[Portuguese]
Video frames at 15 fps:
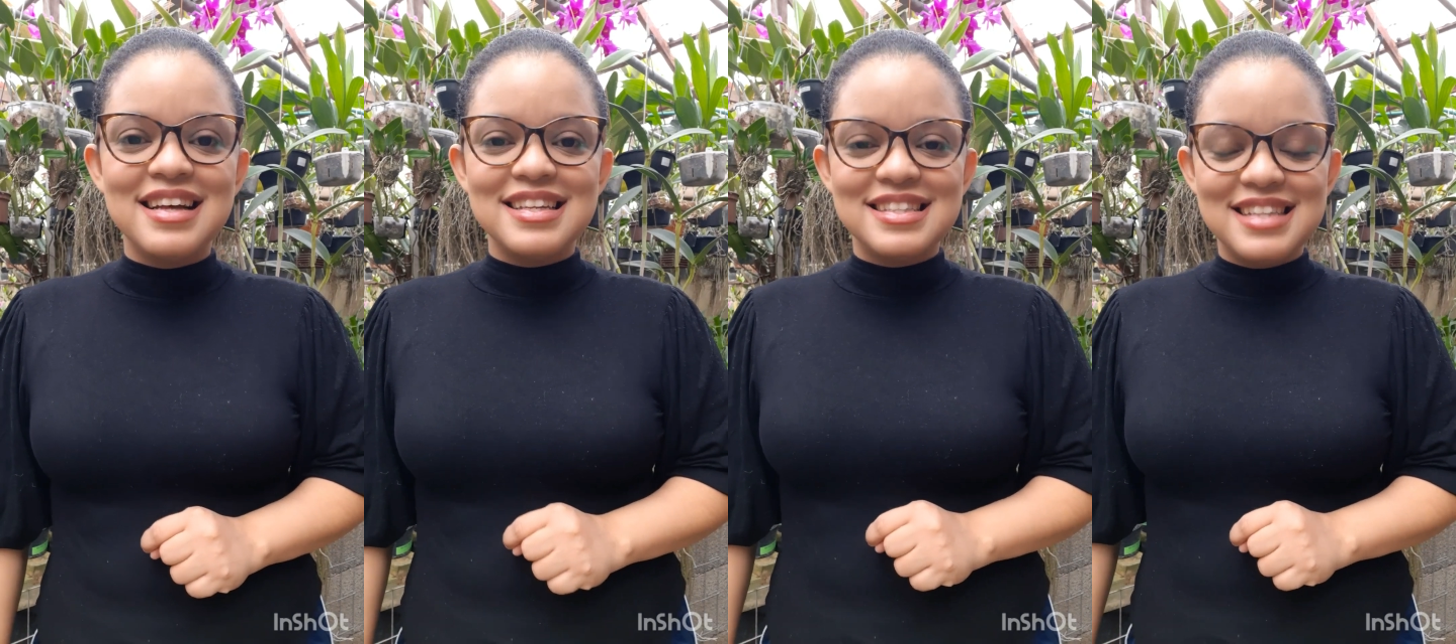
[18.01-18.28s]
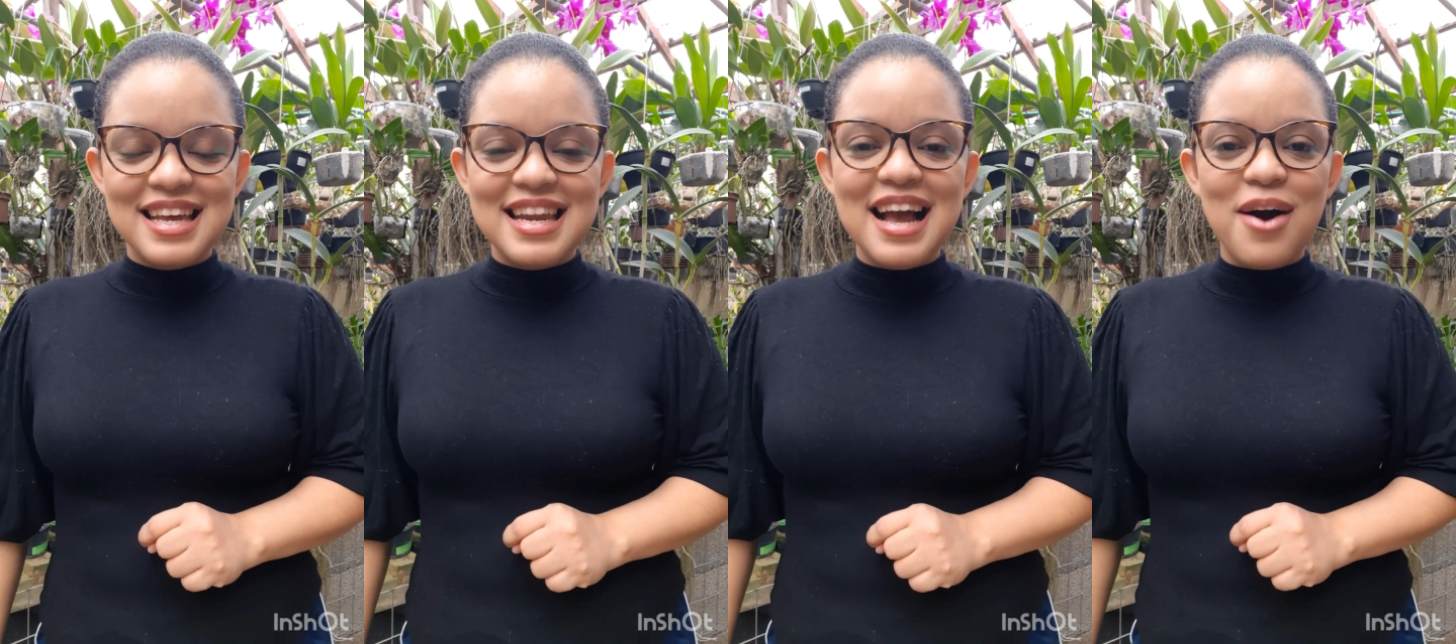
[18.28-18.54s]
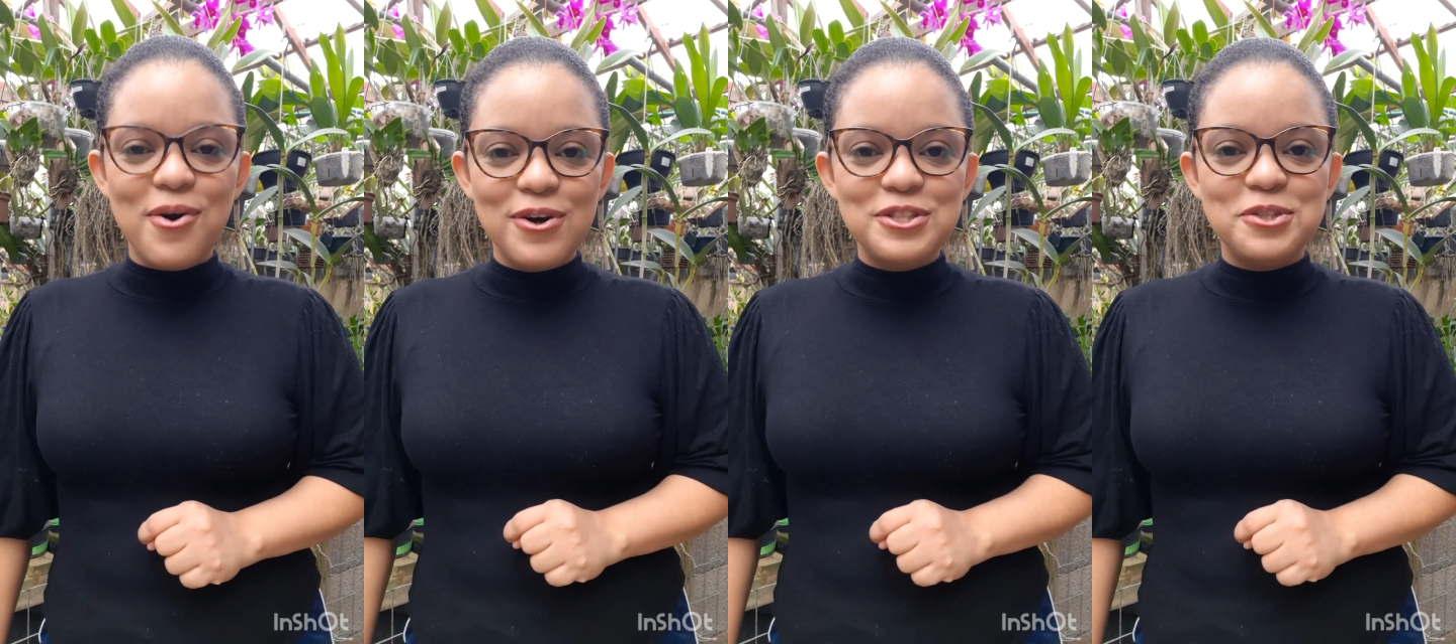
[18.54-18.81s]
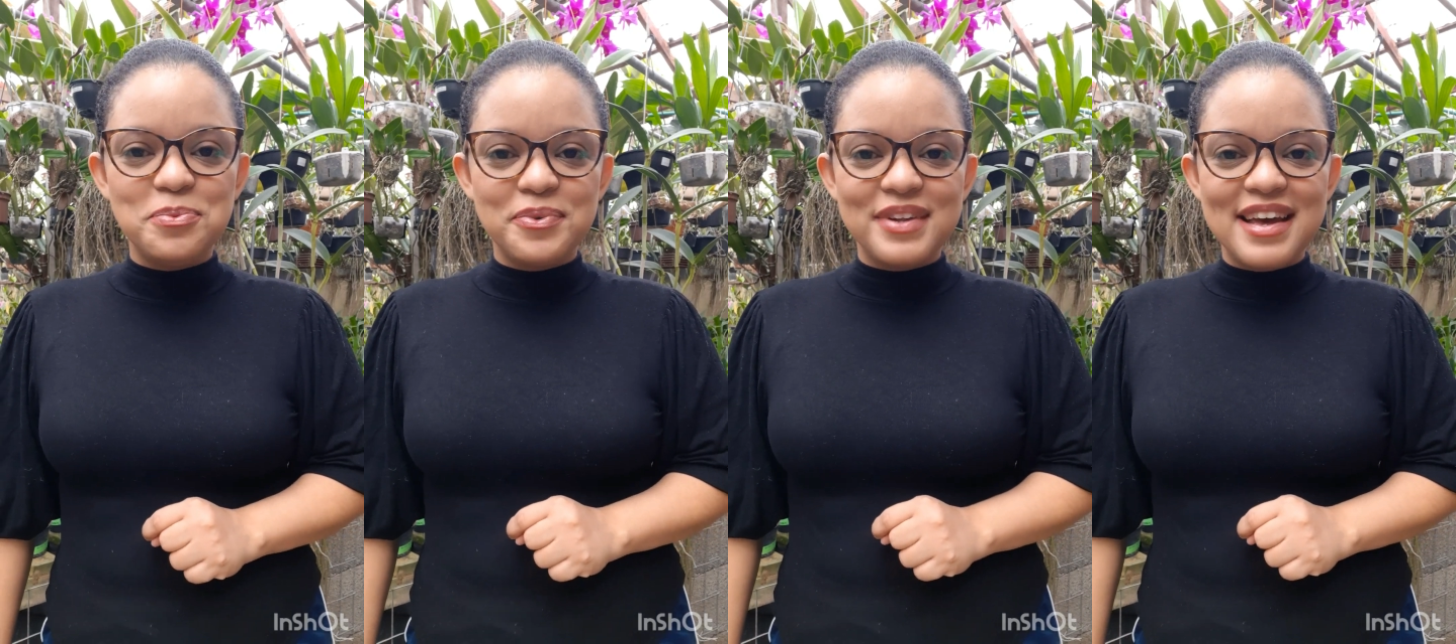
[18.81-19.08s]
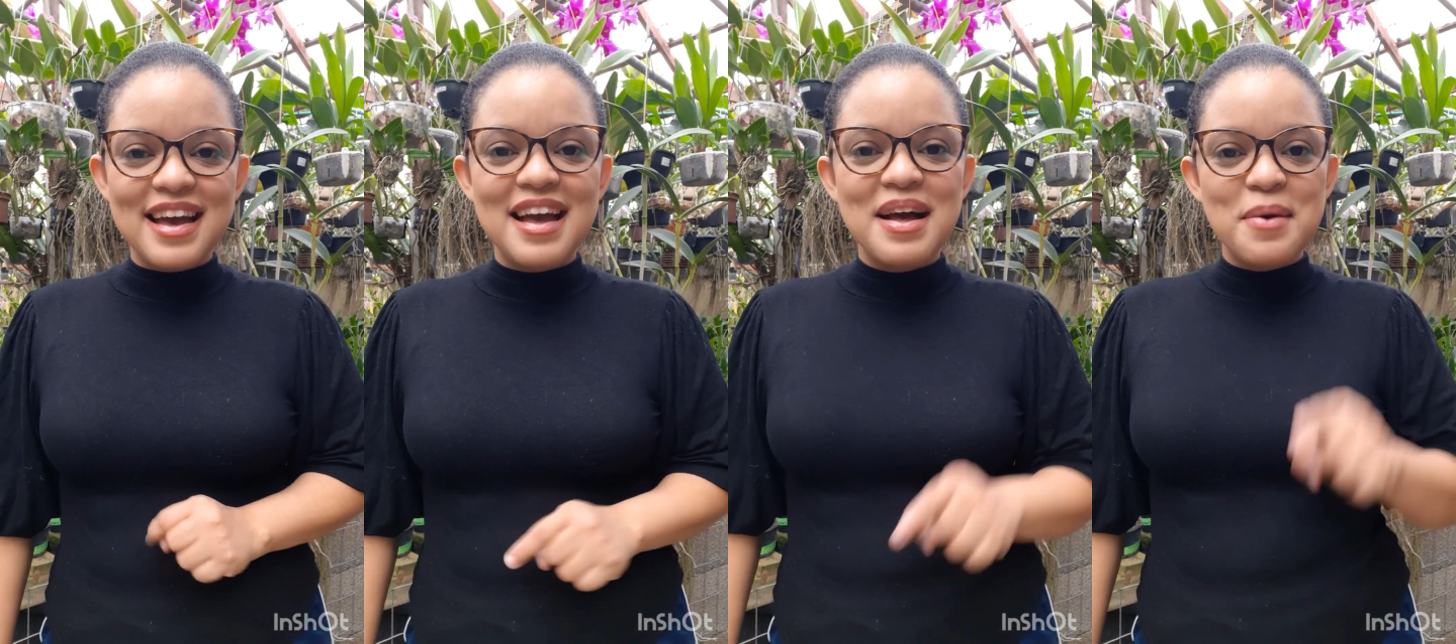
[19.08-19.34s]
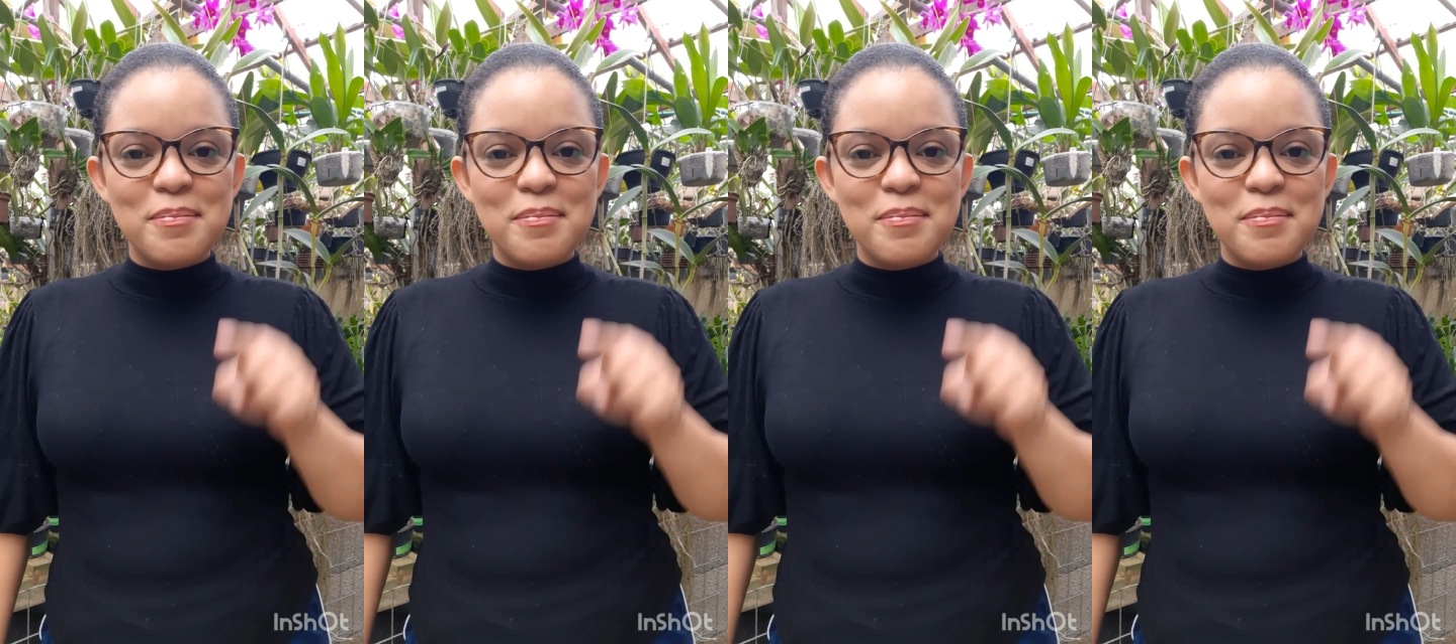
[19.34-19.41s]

seria ótimo, né?